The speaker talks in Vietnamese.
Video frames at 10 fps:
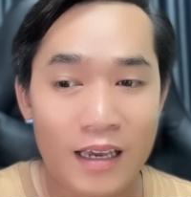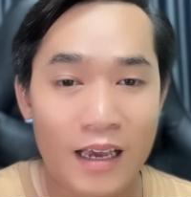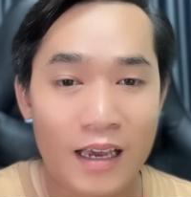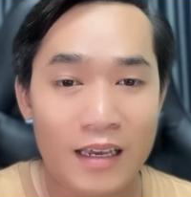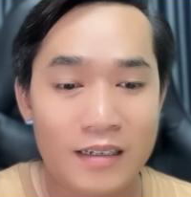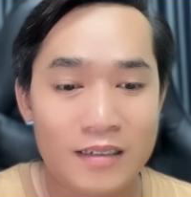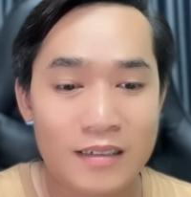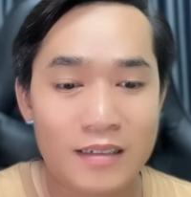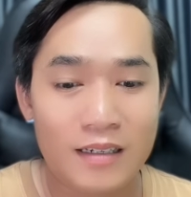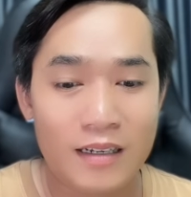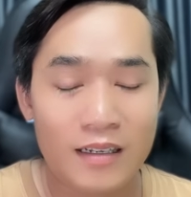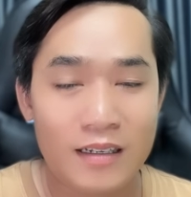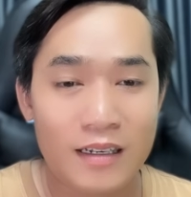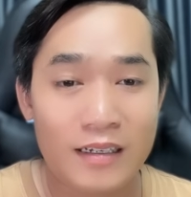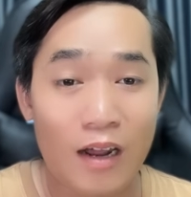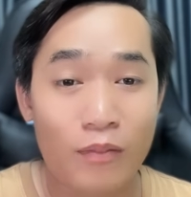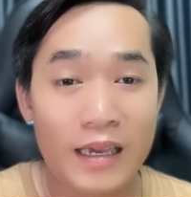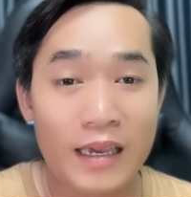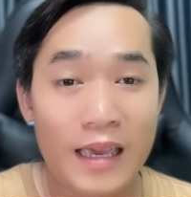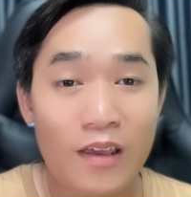à, trồng
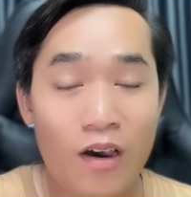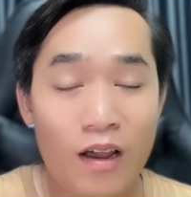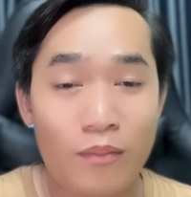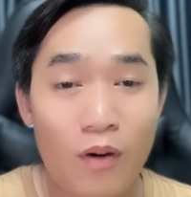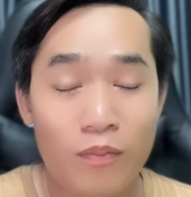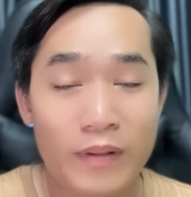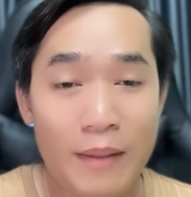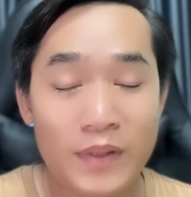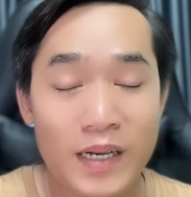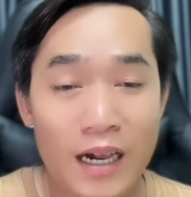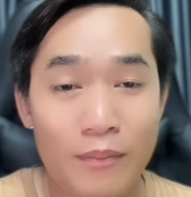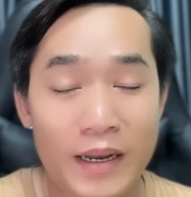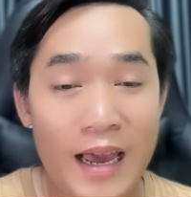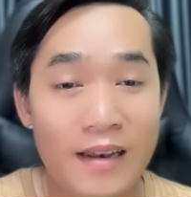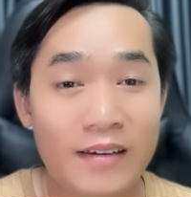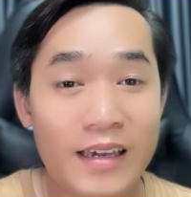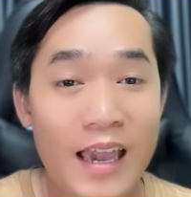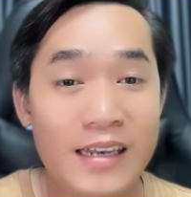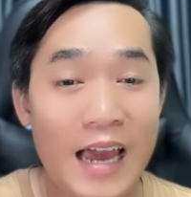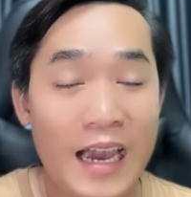cái cây nho là một năm trời mà ra được
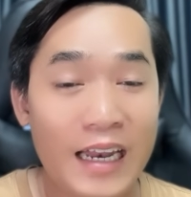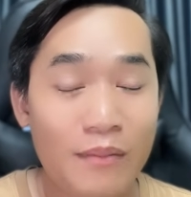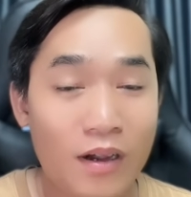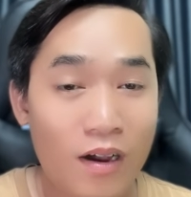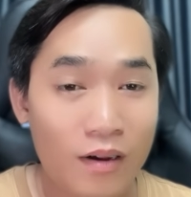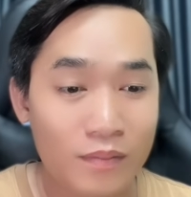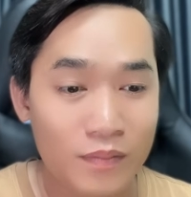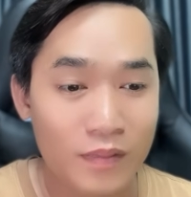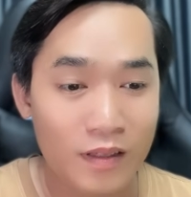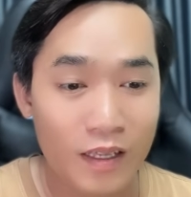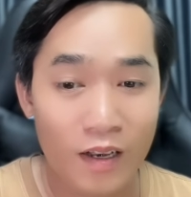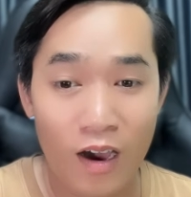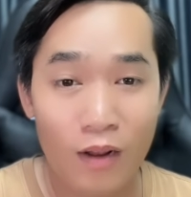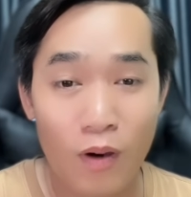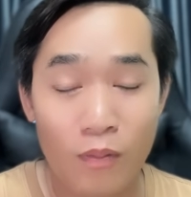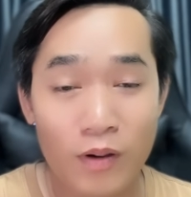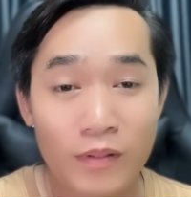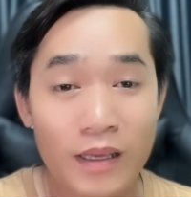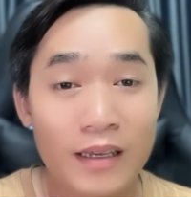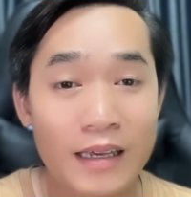hai trái đó bà con thì đó là một
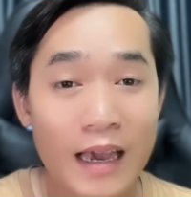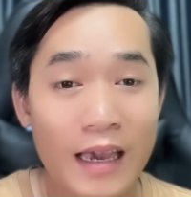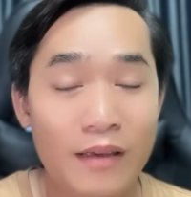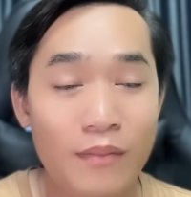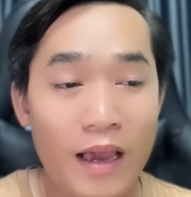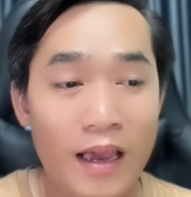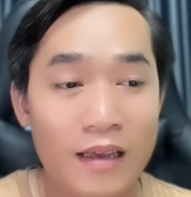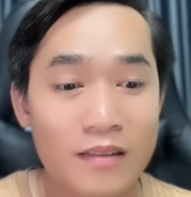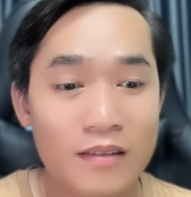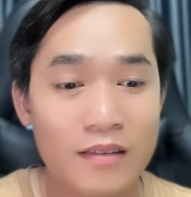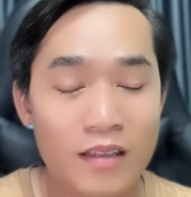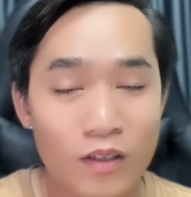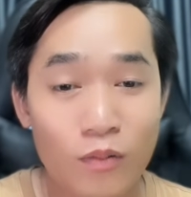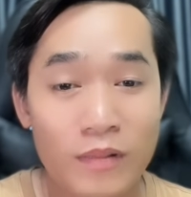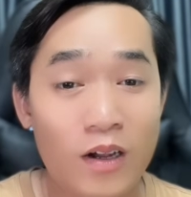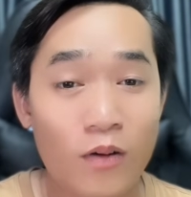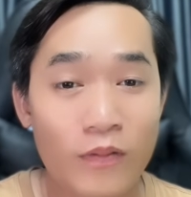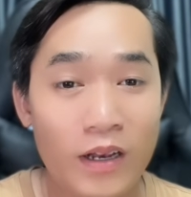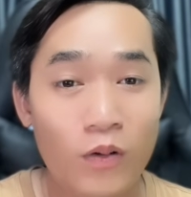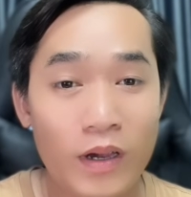trong những cái mà chúng ta
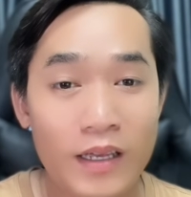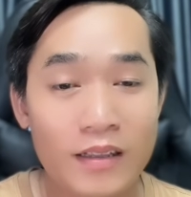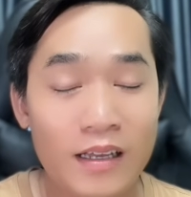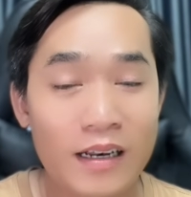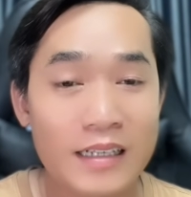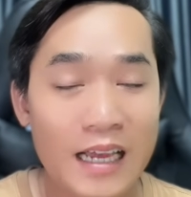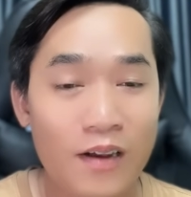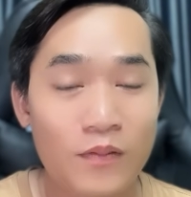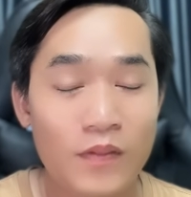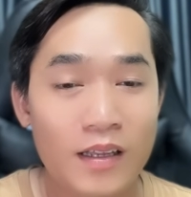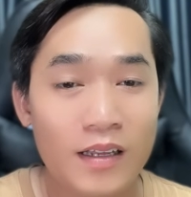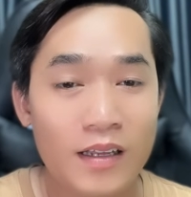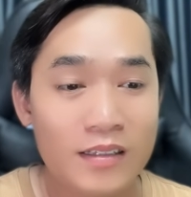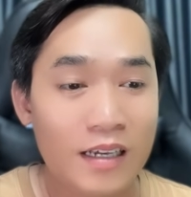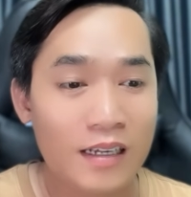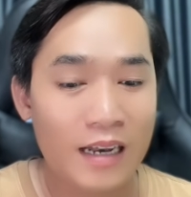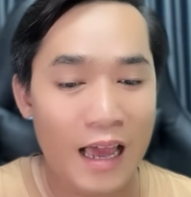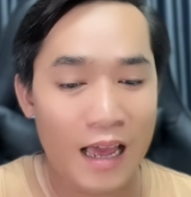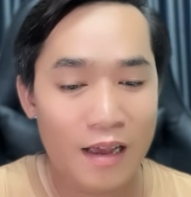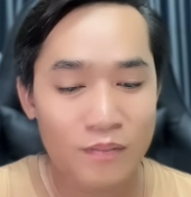còn phải lưu ý tức là sao tức
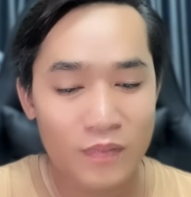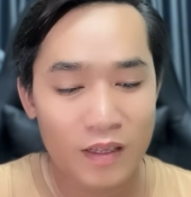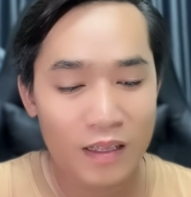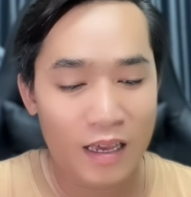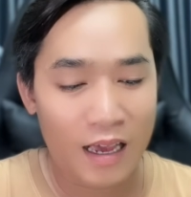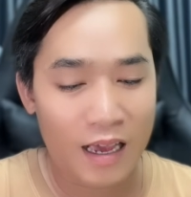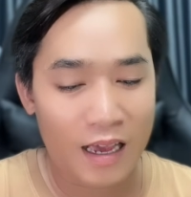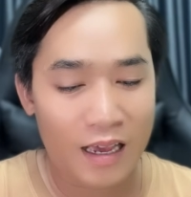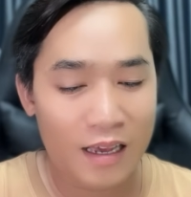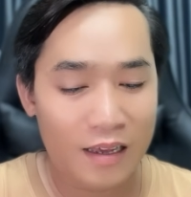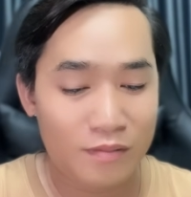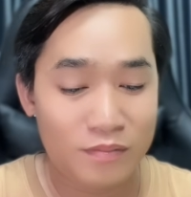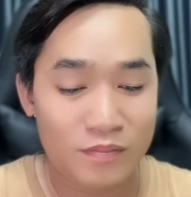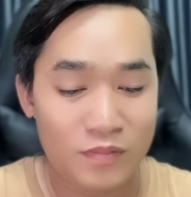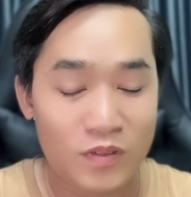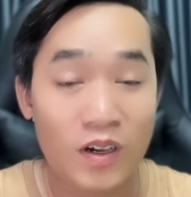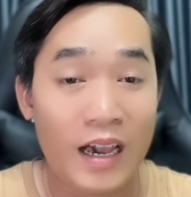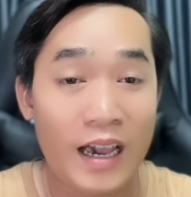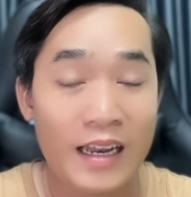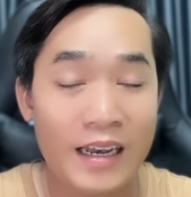là à,
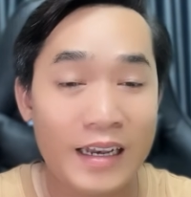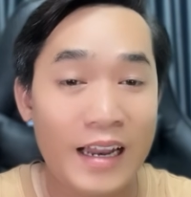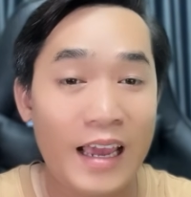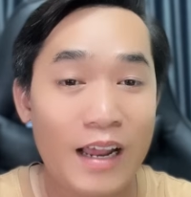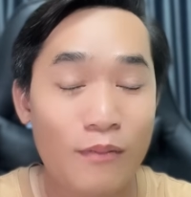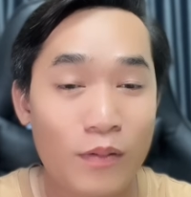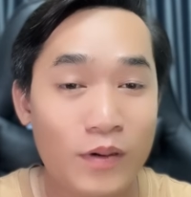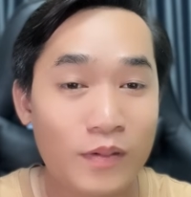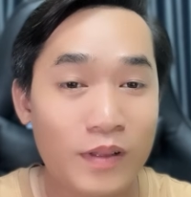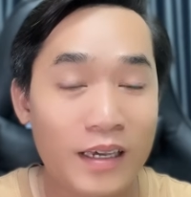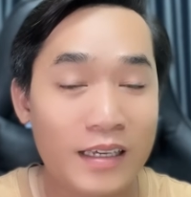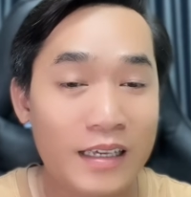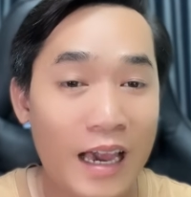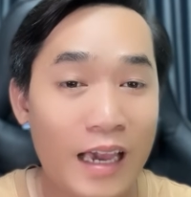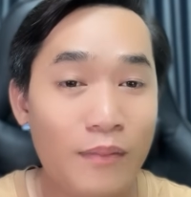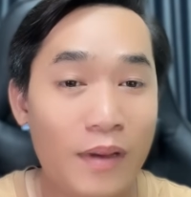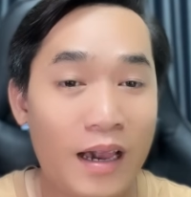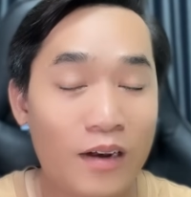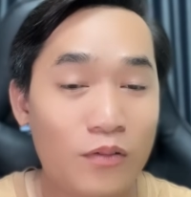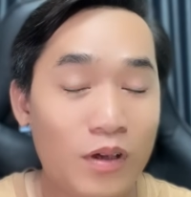có thể đây là một trong những cái mà
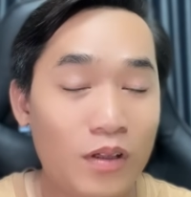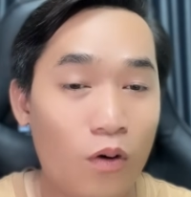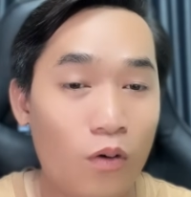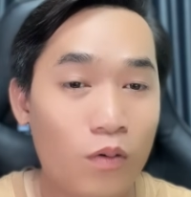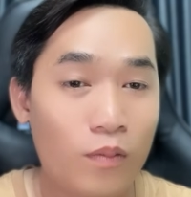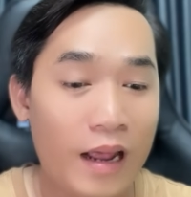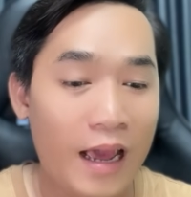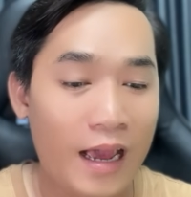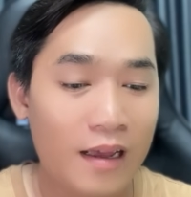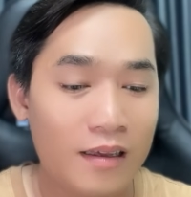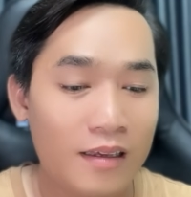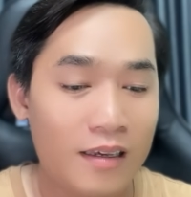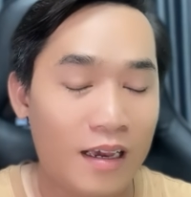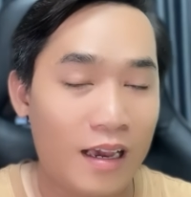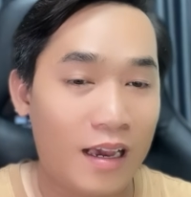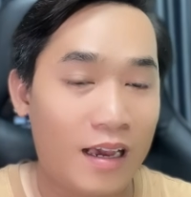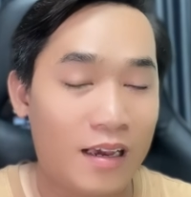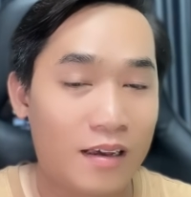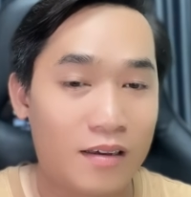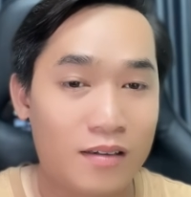anh Nguyên Vũ cũng đã
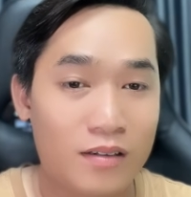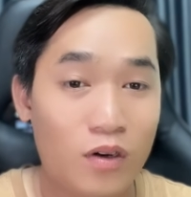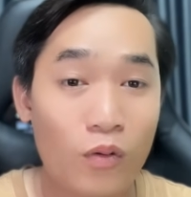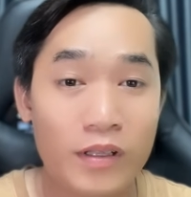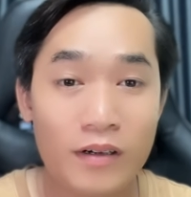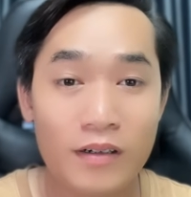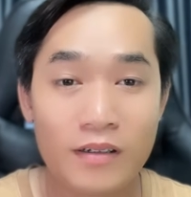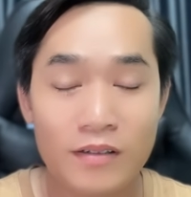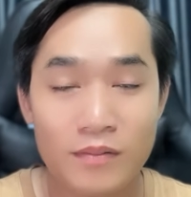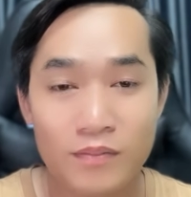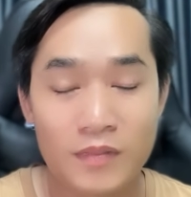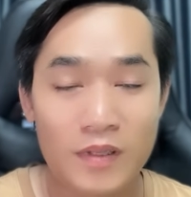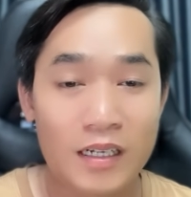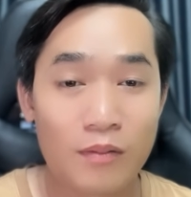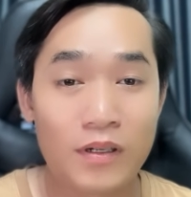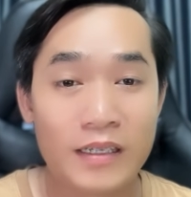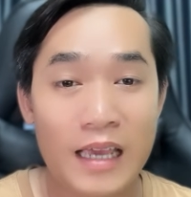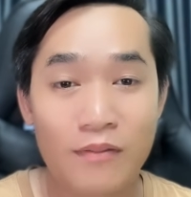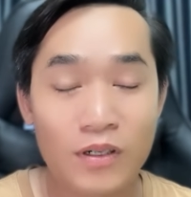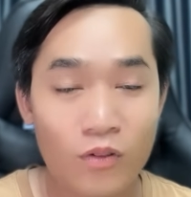à, nuôi dưỡng trong thời
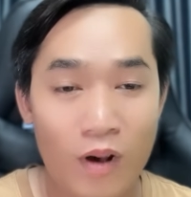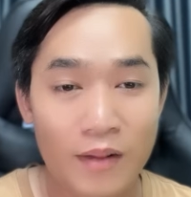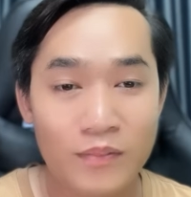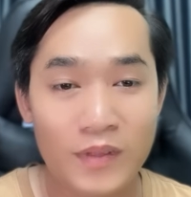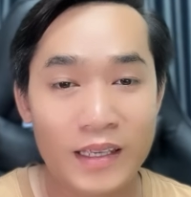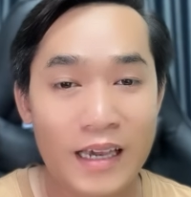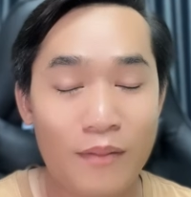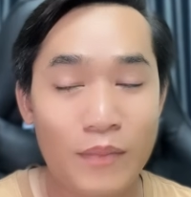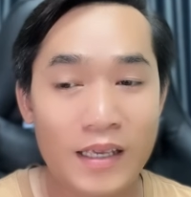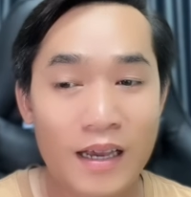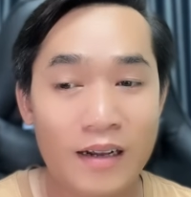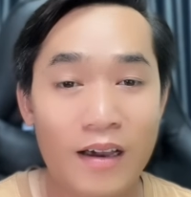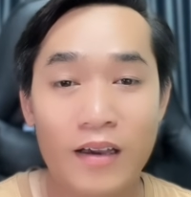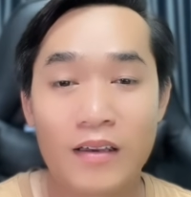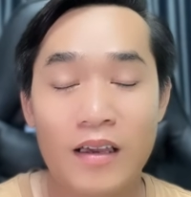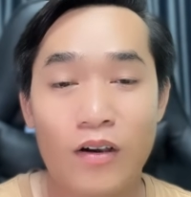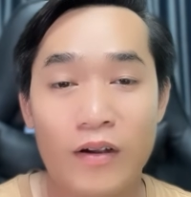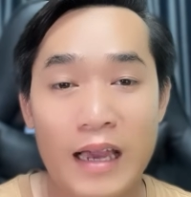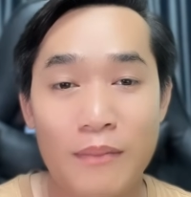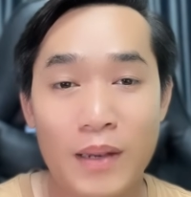gian vừa qua chỉ cần bây giờ đợi cái
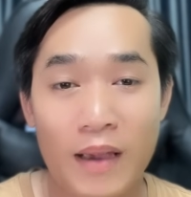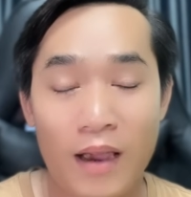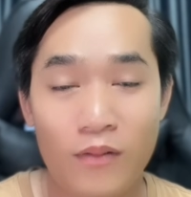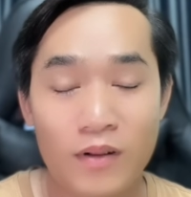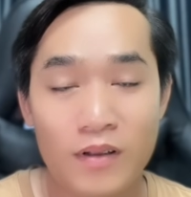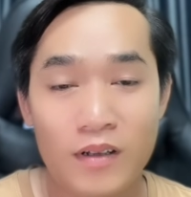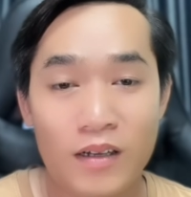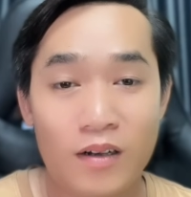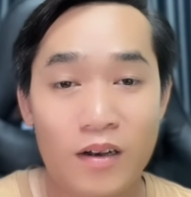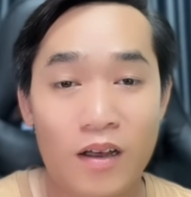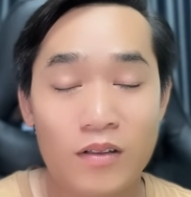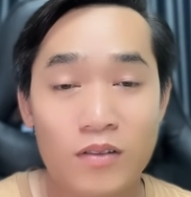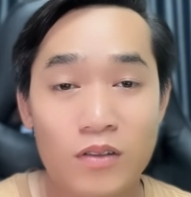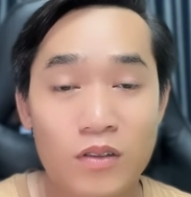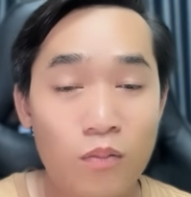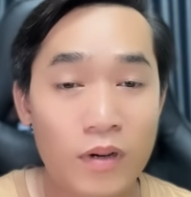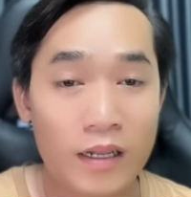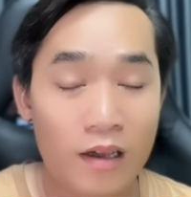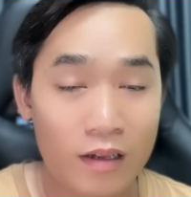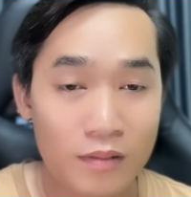con cá bảy màu nó tung
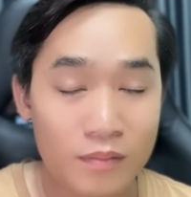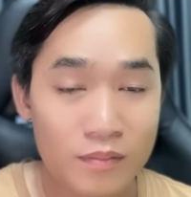lên thôi